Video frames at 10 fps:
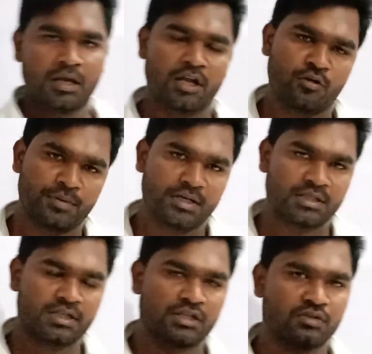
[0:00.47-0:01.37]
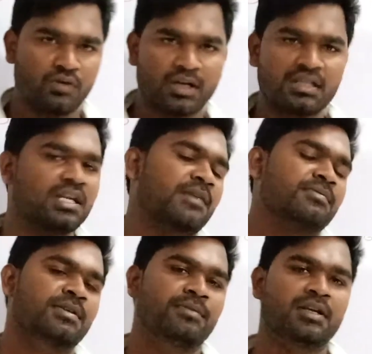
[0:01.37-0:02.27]
हेलो फ्रेंड्स स्वागत है
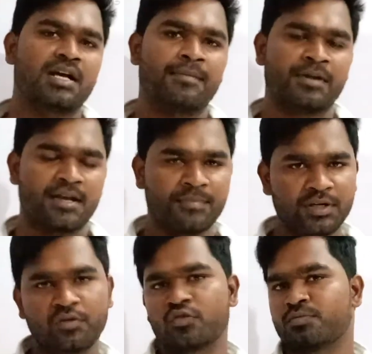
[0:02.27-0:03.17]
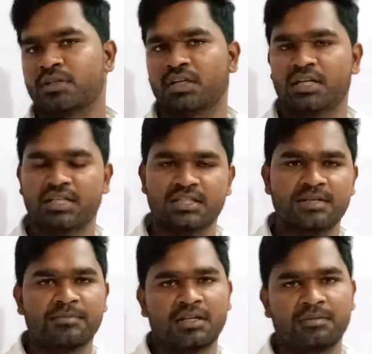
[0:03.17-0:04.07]
आप सभी का आपके अपने यूट्यूब चैनल
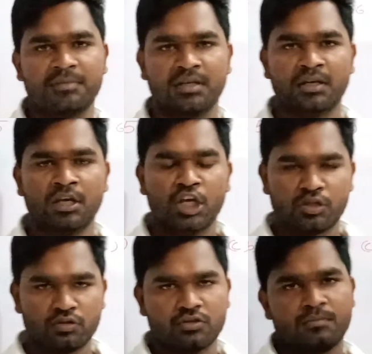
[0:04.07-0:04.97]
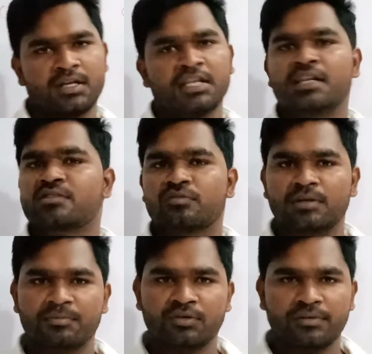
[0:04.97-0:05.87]
इजी मैथ में दोस्तों मैं नीरज
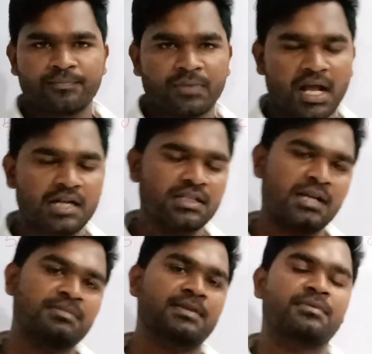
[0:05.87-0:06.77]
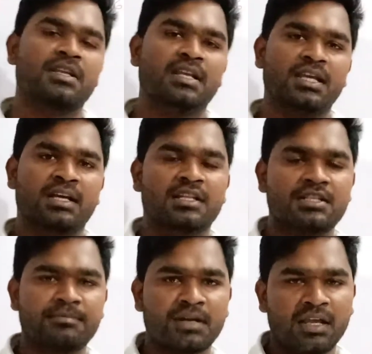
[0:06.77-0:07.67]
कुमार मौर्य आज आप सबके लिए
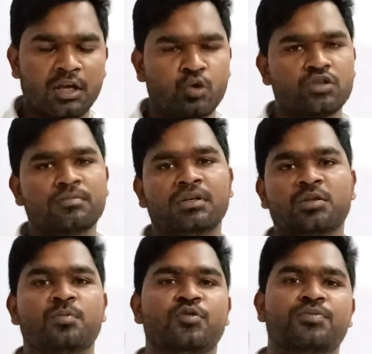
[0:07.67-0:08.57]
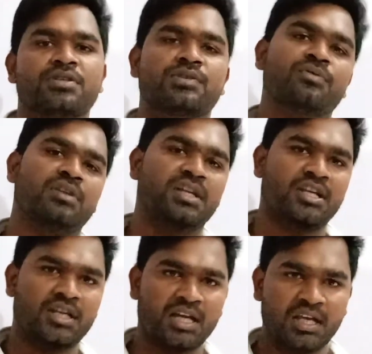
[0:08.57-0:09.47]
अलजेब्रा के कुछ महत्वपूर्ण प्रश्नों को
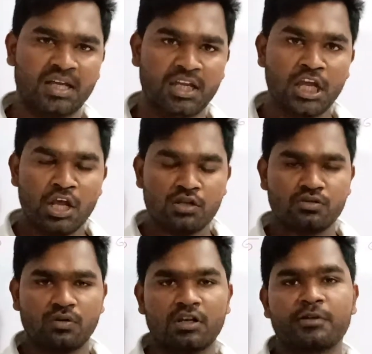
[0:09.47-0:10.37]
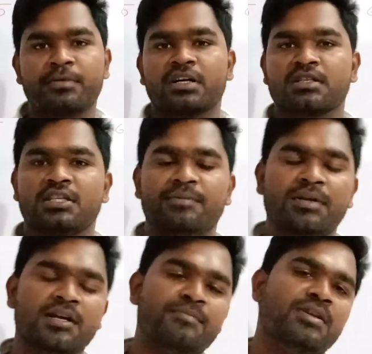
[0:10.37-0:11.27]
लेकर आए हैं जो लगभग
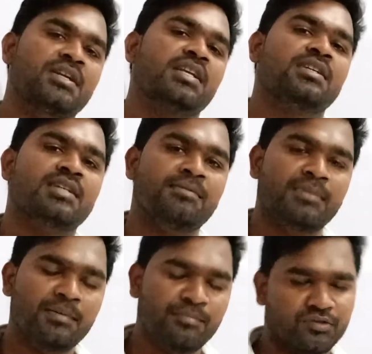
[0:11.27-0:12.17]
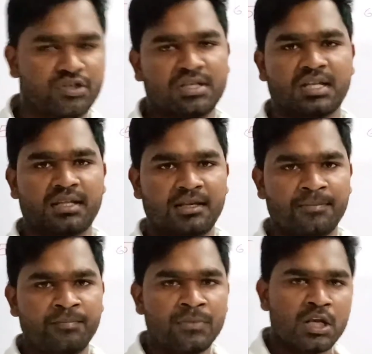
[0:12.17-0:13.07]
सभी कम्पिटेटिव एग्जाम में पूछे जाते
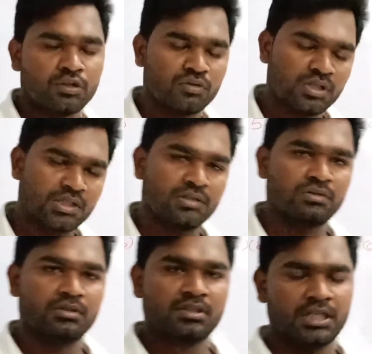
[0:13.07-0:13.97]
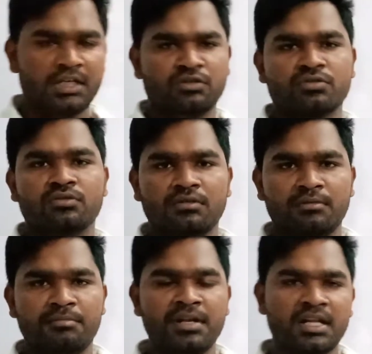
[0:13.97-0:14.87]
हैं तो दस चलिए दोस्तों
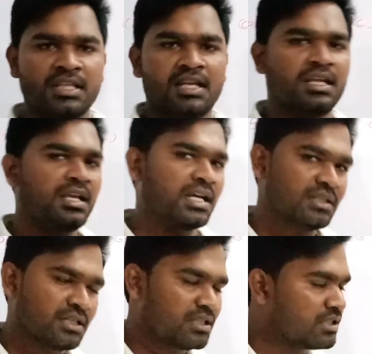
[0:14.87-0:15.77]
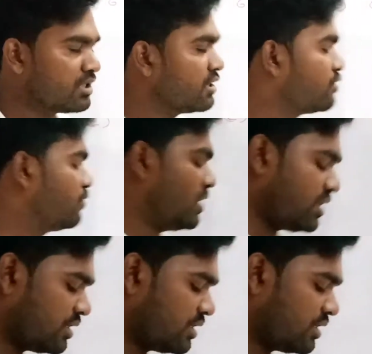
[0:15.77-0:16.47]
बिना देरी की आज के सेशन की शुरुआत